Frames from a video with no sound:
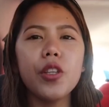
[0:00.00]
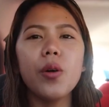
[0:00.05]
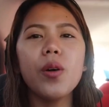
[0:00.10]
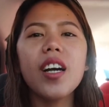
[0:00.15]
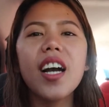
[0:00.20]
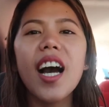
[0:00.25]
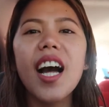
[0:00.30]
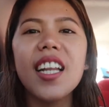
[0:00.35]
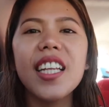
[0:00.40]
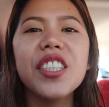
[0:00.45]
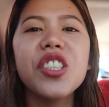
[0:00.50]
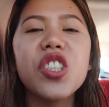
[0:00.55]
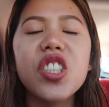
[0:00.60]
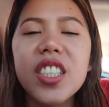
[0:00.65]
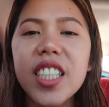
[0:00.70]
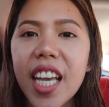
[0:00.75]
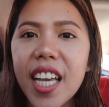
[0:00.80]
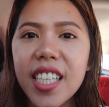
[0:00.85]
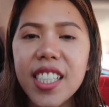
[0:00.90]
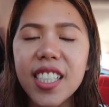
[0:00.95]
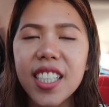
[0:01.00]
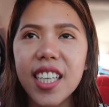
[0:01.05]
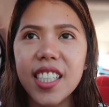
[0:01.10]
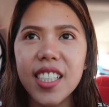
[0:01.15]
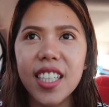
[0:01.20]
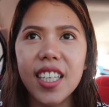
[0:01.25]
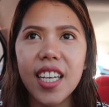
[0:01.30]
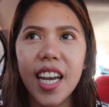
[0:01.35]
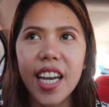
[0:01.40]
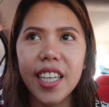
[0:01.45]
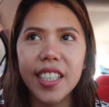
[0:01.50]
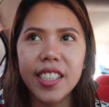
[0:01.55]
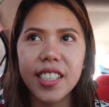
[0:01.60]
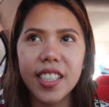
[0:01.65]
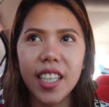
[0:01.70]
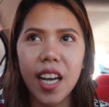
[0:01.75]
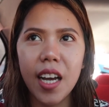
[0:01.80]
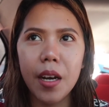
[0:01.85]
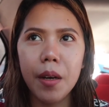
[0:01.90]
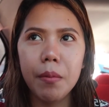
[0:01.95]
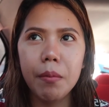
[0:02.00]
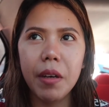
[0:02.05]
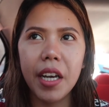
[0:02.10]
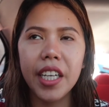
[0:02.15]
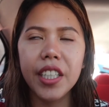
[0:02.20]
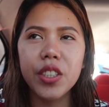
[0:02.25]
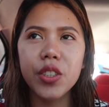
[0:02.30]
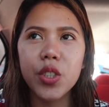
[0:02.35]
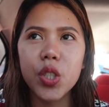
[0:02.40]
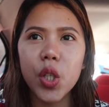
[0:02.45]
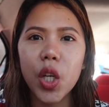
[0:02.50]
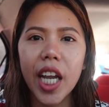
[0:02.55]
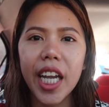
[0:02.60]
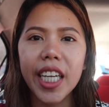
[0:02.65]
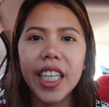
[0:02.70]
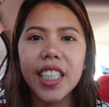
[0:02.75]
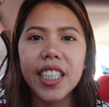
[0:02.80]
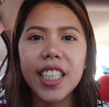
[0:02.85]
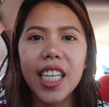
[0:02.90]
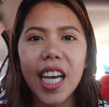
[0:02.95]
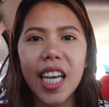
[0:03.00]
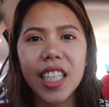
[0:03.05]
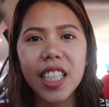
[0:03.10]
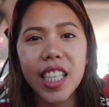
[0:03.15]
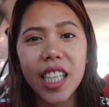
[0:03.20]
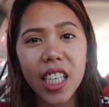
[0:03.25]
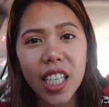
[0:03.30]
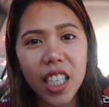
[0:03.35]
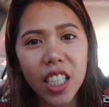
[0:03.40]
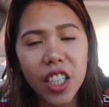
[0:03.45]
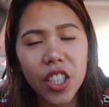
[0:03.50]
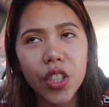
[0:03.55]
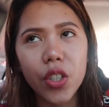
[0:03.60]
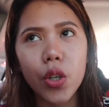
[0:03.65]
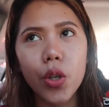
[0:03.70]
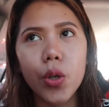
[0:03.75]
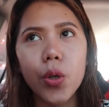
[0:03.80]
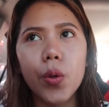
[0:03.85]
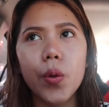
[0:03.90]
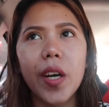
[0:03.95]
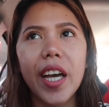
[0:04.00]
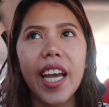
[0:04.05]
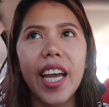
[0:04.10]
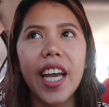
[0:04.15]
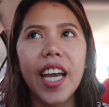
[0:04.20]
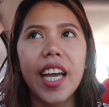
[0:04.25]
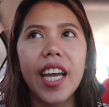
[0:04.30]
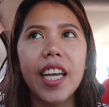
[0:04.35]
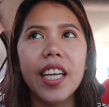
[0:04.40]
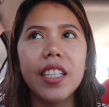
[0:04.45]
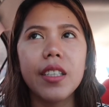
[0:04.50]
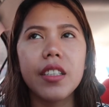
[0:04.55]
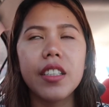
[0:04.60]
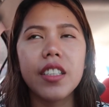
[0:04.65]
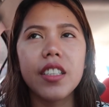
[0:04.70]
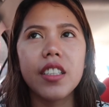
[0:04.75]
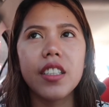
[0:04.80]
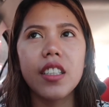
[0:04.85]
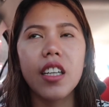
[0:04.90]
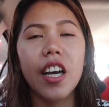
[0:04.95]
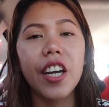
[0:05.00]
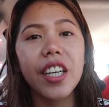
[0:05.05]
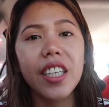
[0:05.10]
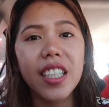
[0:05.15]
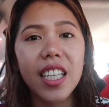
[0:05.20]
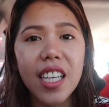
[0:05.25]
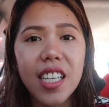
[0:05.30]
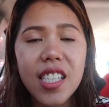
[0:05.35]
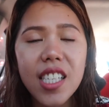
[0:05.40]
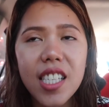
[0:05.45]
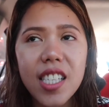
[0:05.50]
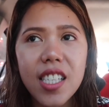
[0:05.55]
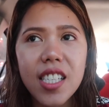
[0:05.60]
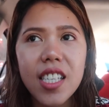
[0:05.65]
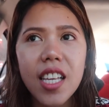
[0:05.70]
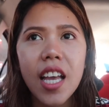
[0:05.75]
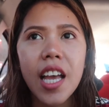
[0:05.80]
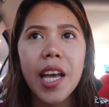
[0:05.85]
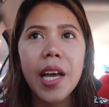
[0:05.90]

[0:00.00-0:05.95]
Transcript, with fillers: yung college days kasi guys, um, I tried Aikido and Arnis.